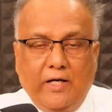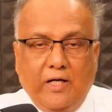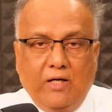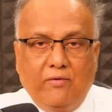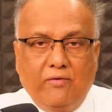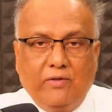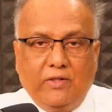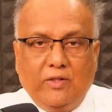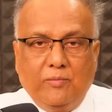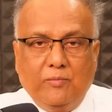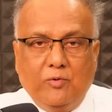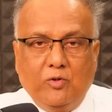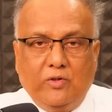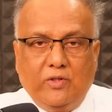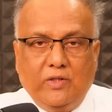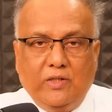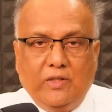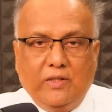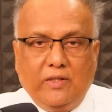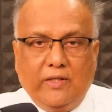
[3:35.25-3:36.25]
రెండవ
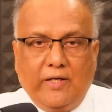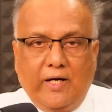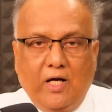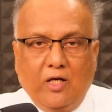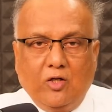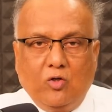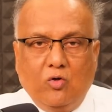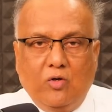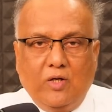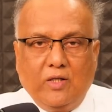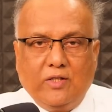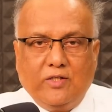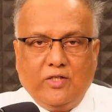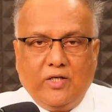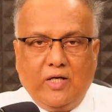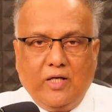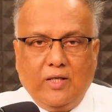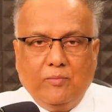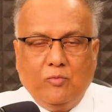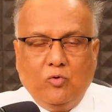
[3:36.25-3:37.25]
తిమోతి నాలుగో
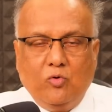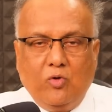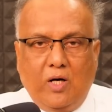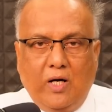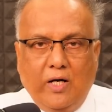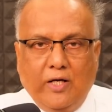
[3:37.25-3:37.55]
అధ్యాయము